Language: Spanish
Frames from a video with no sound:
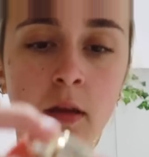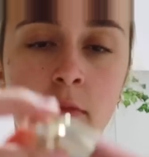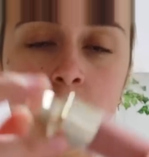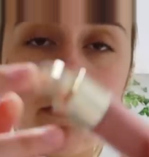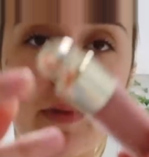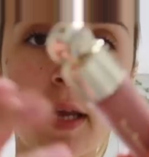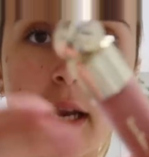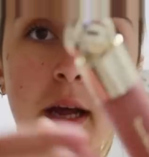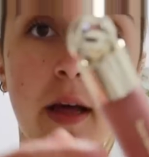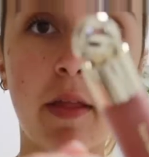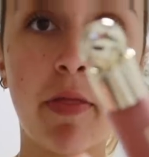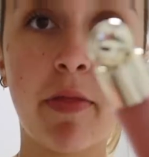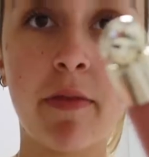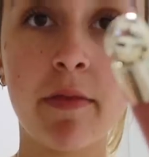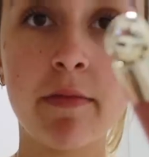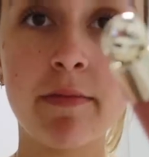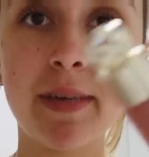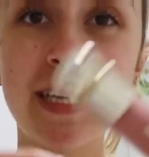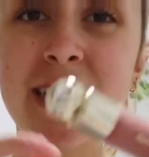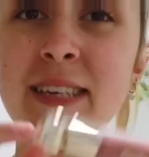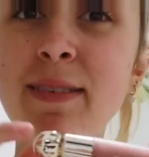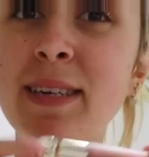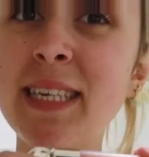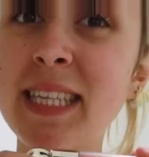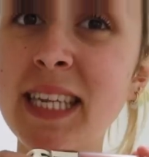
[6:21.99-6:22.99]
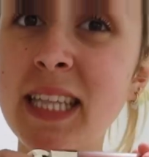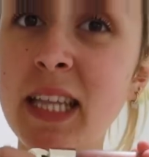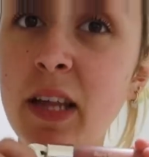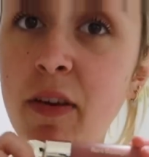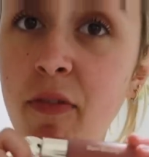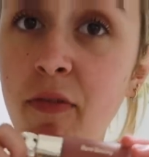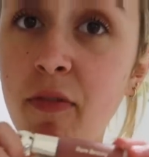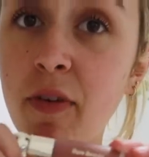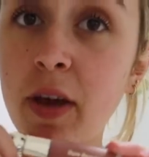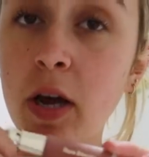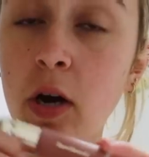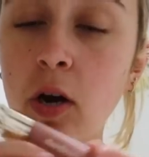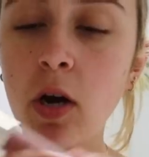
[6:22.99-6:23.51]
Mirad, es bastante
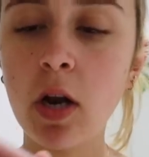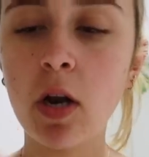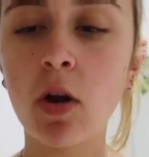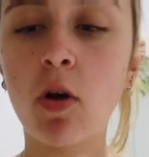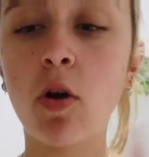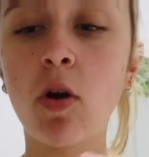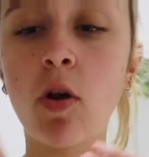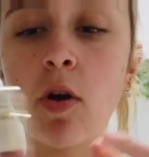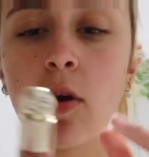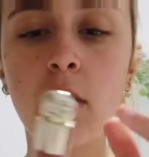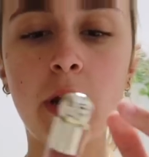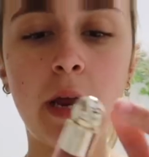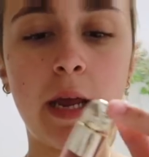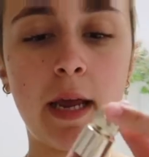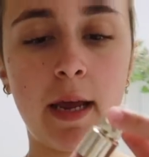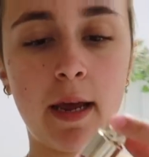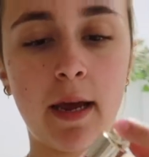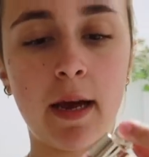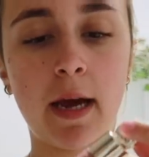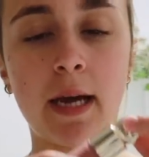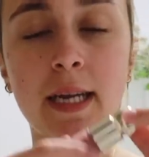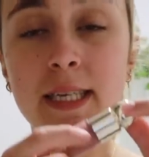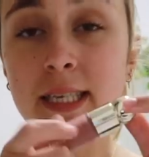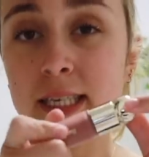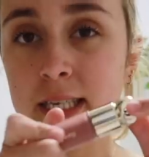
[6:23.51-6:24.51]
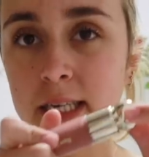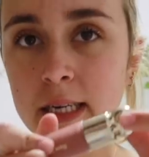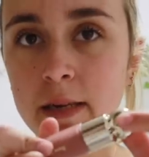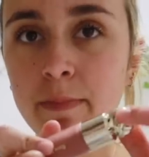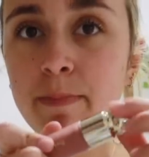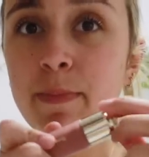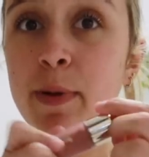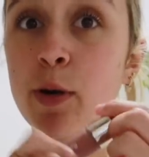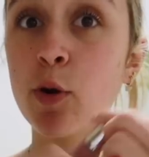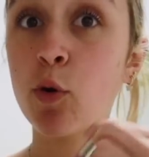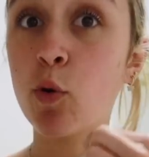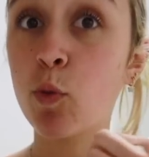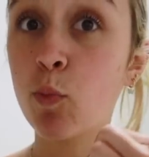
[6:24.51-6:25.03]
feo el color eh, así,
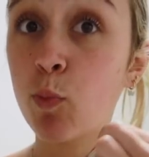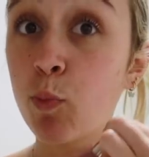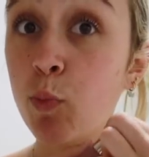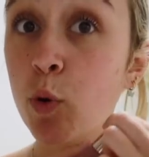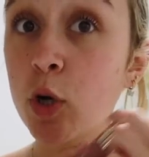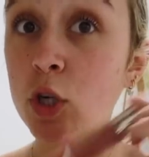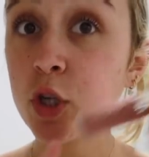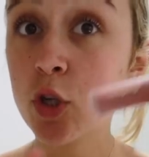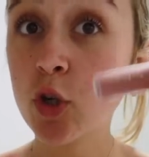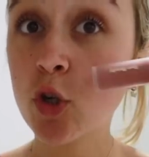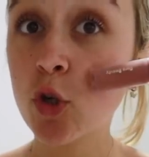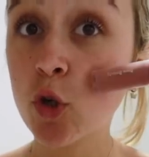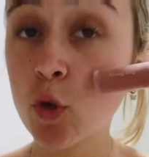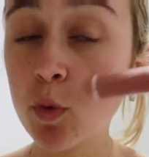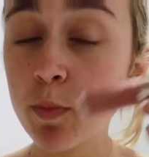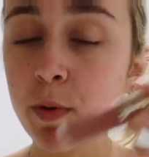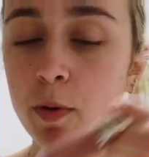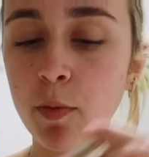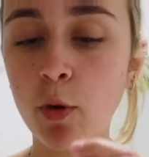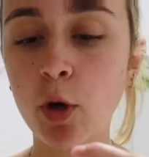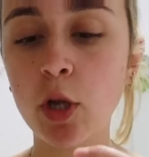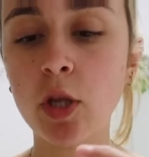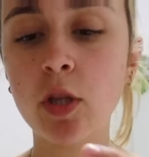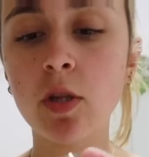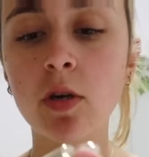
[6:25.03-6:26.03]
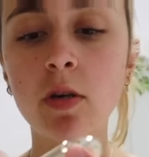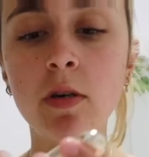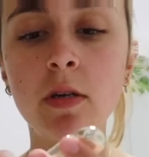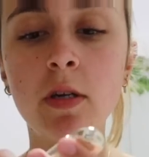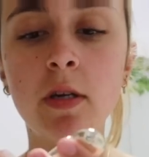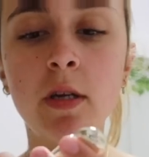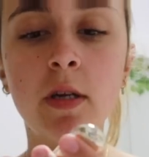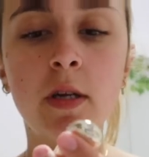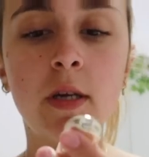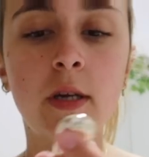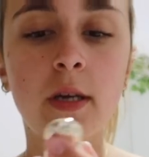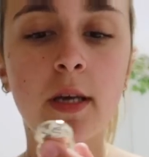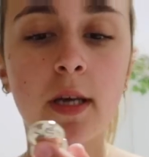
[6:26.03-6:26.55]
pero puesto es súper bonito.
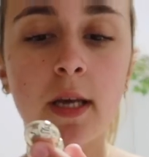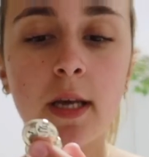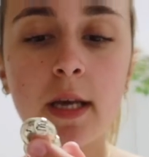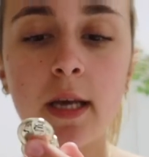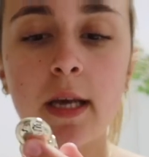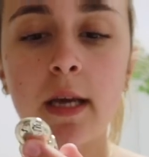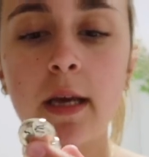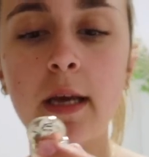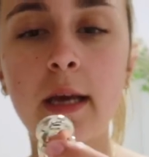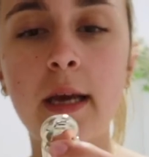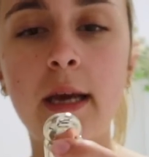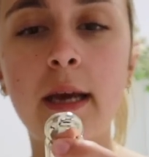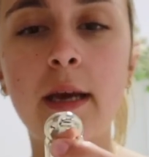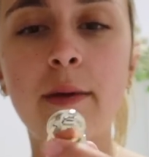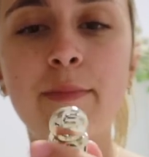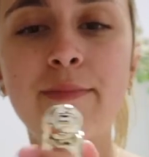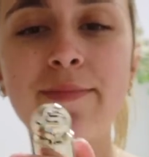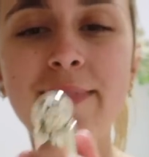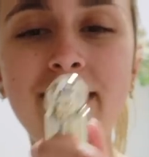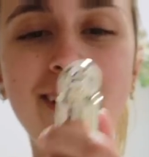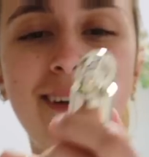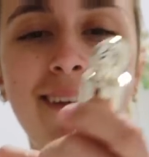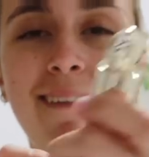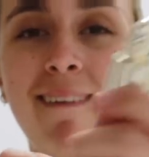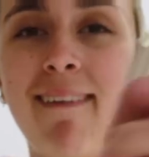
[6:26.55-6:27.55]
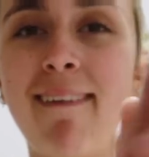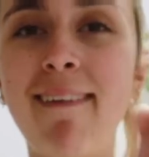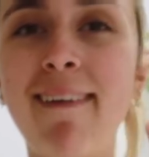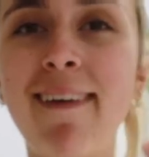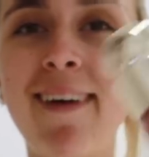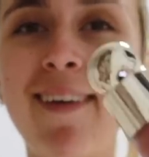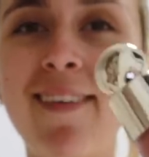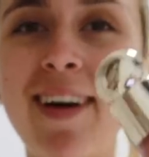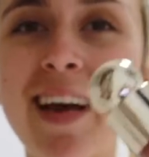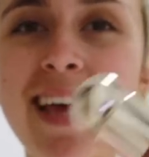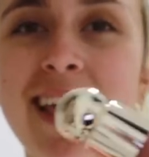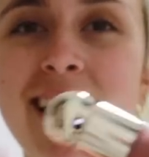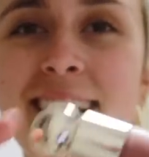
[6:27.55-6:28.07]
Eh, ¡Oh!
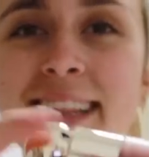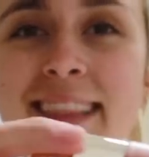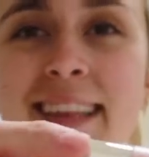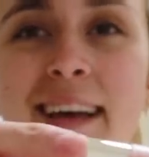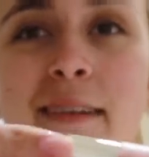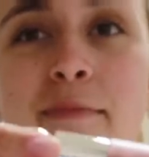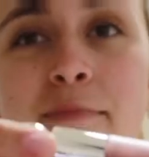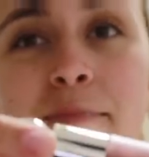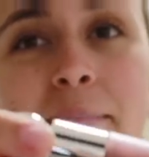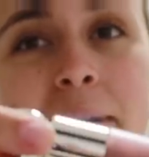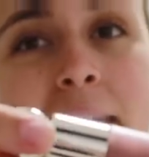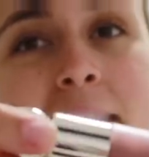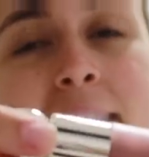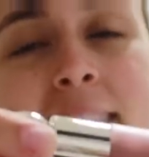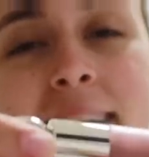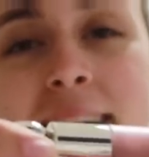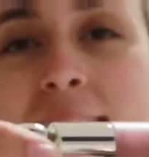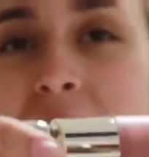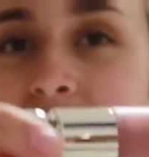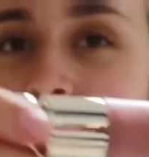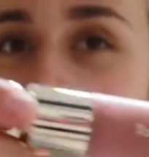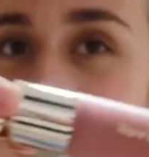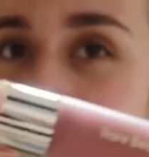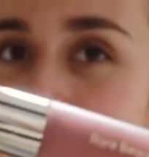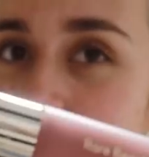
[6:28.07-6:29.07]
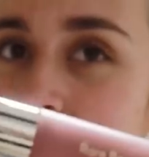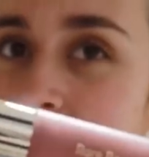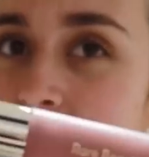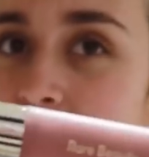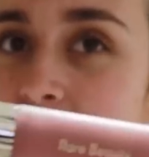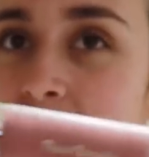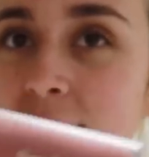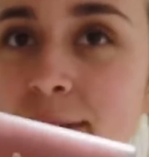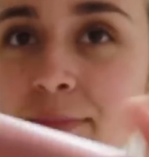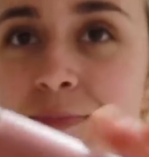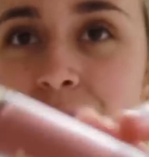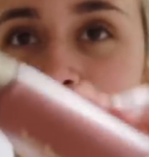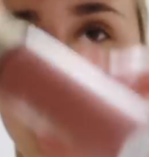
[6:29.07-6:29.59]
Va a quedar tan bien en
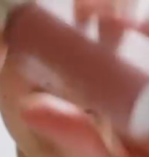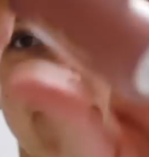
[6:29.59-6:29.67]
mi